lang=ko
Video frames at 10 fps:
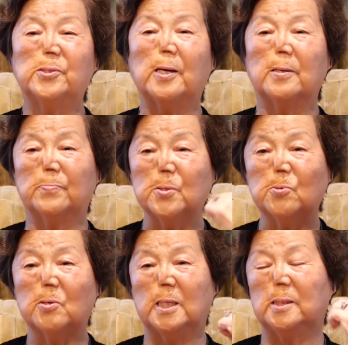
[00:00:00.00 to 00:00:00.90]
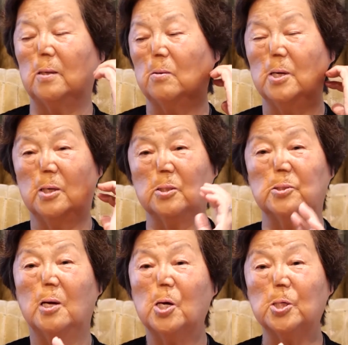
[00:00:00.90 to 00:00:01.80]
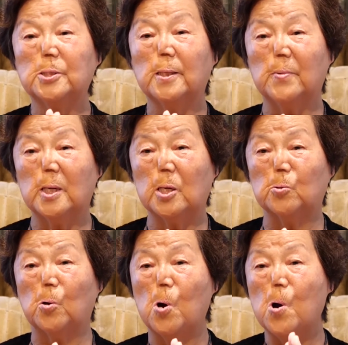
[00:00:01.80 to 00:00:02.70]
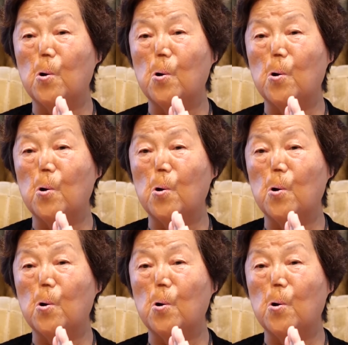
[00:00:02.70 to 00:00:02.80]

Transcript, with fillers: 자, 미국 가자고 그래서 그때만 해도